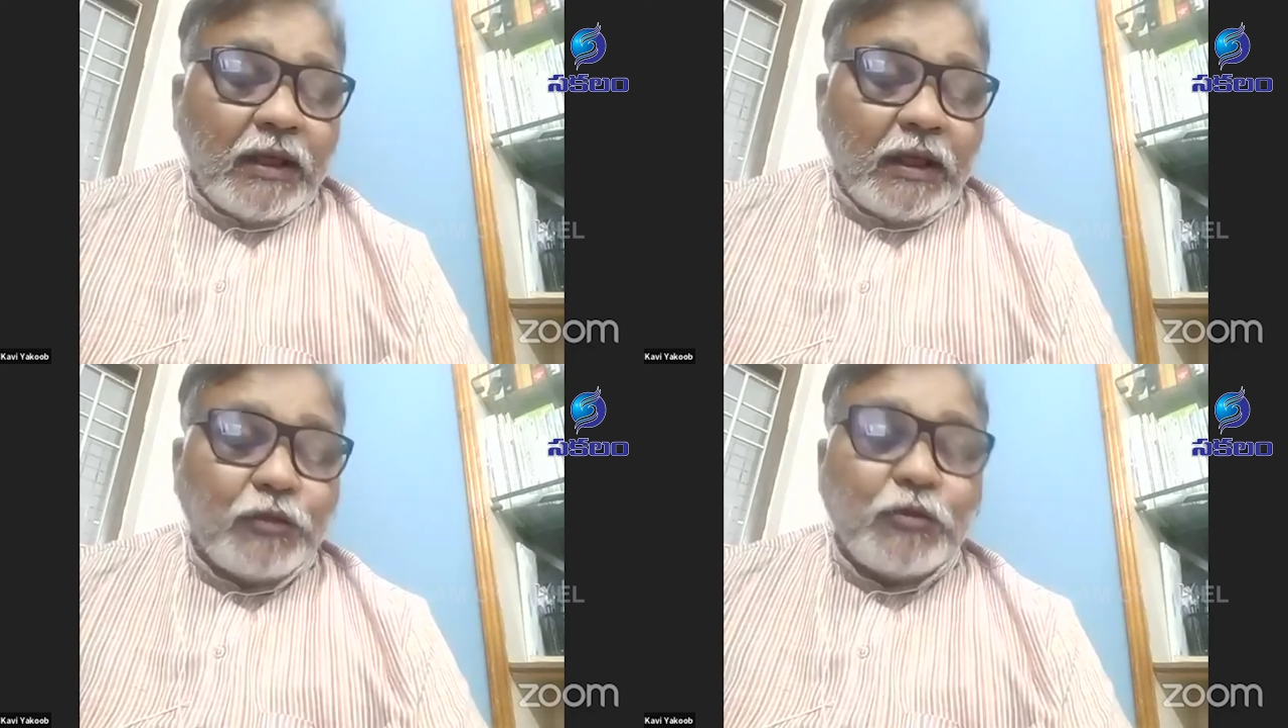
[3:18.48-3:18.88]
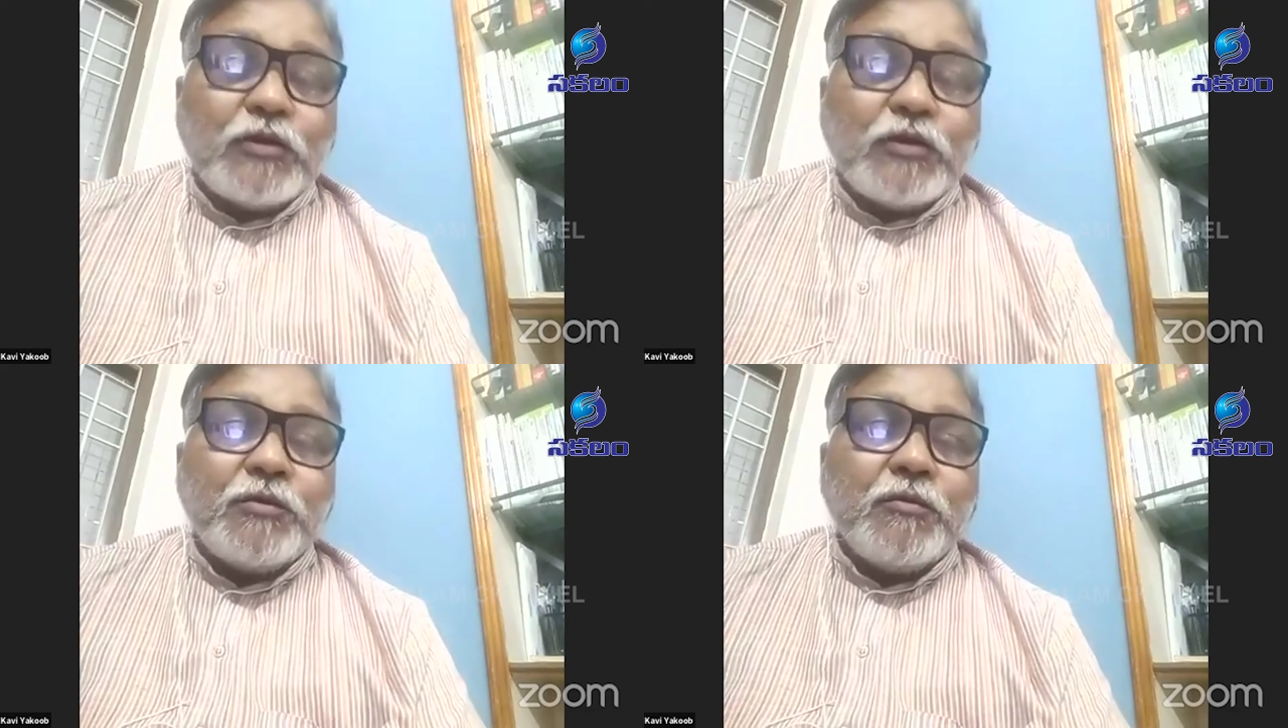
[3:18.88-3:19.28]

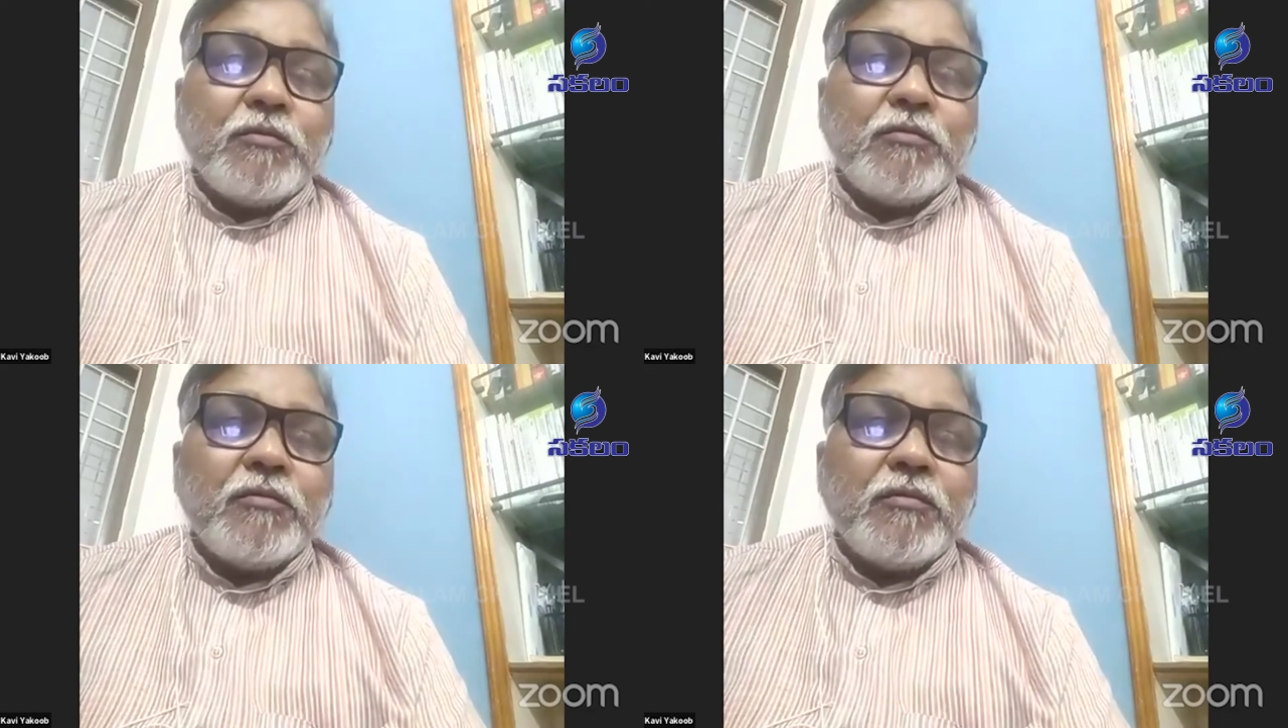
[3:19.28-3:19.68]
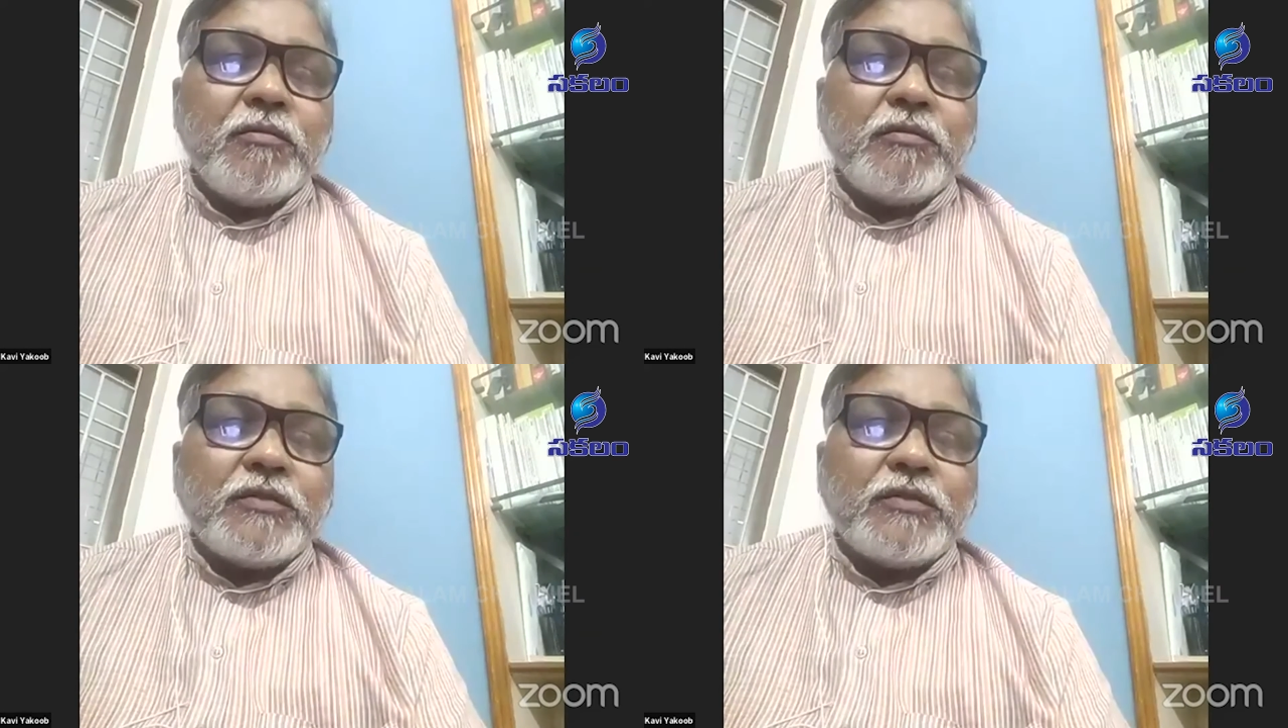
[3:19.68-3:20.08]
అందుకోసం
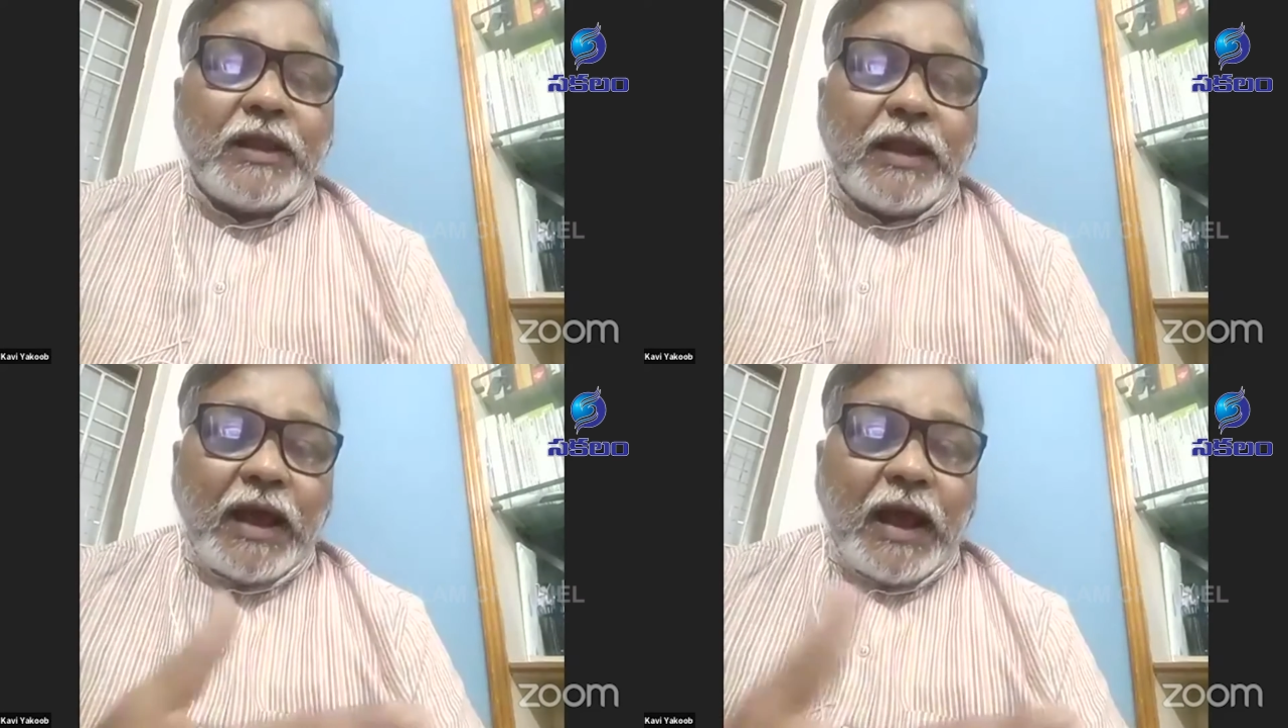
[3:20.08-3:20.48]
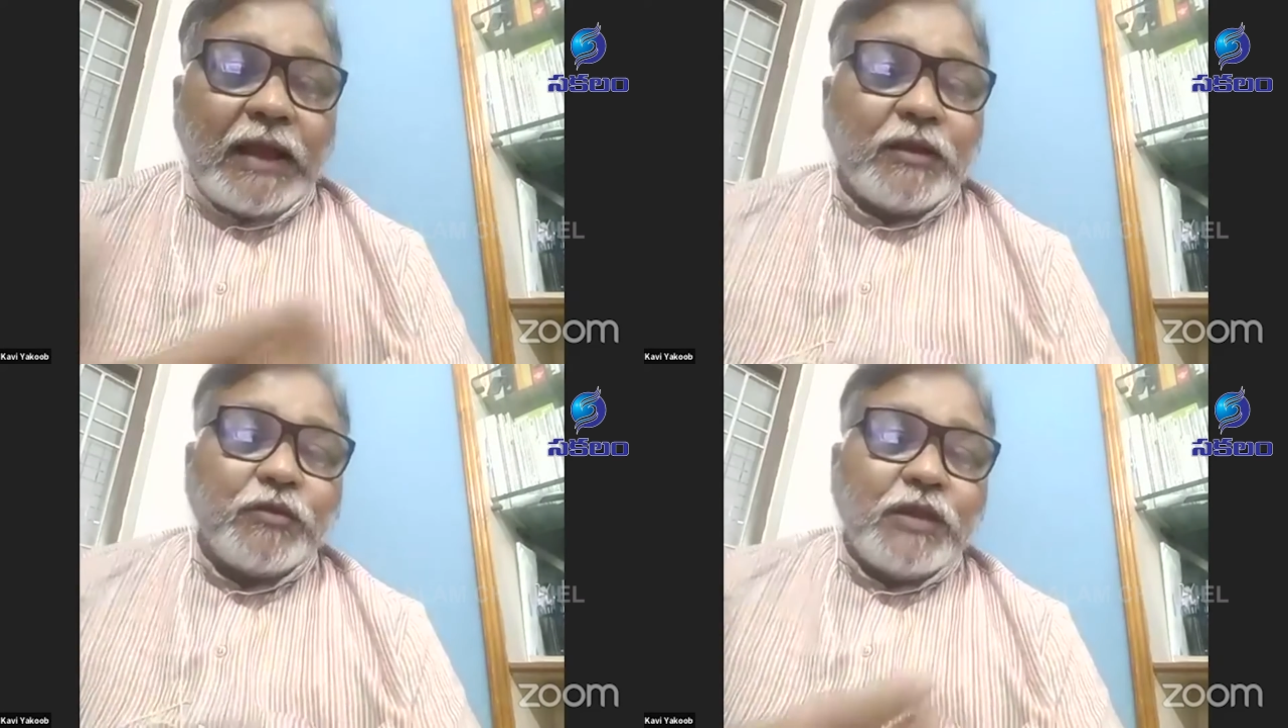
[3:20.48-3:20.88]
సరే
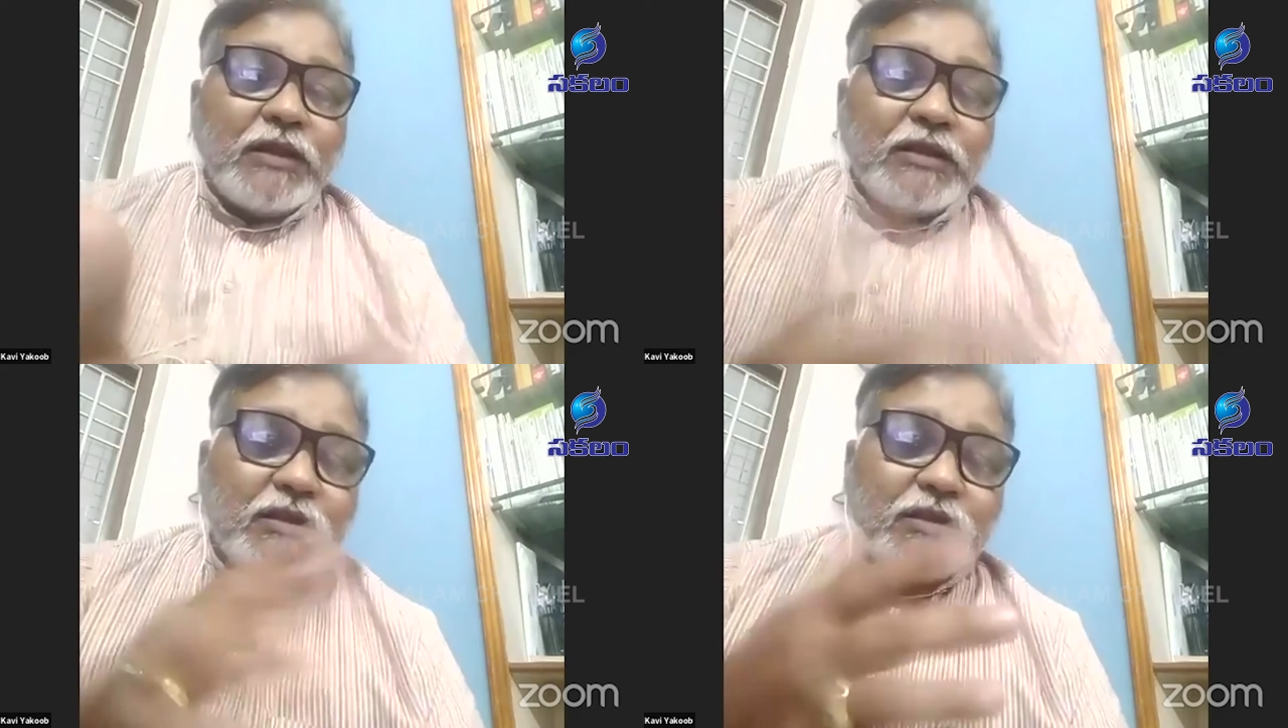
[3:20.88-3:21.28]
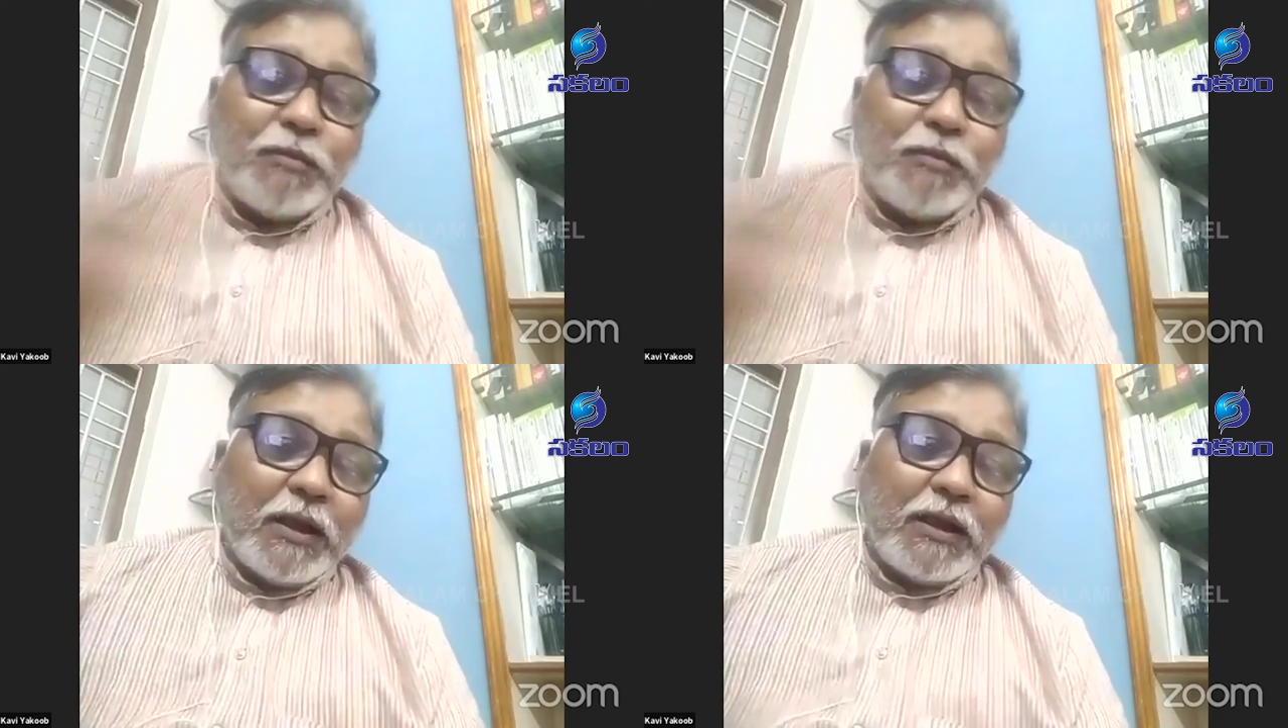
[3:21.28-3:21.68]
ఆయనకు నేను
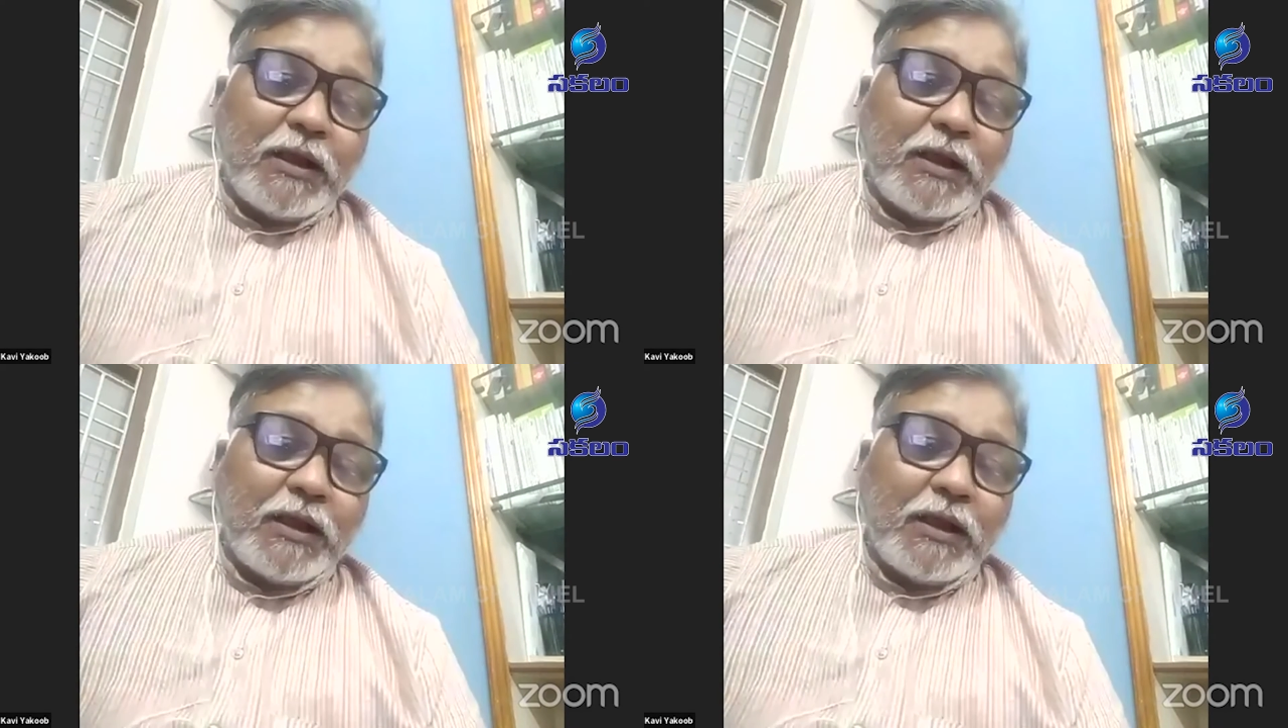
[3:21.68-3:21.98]
చేసింది పక్కన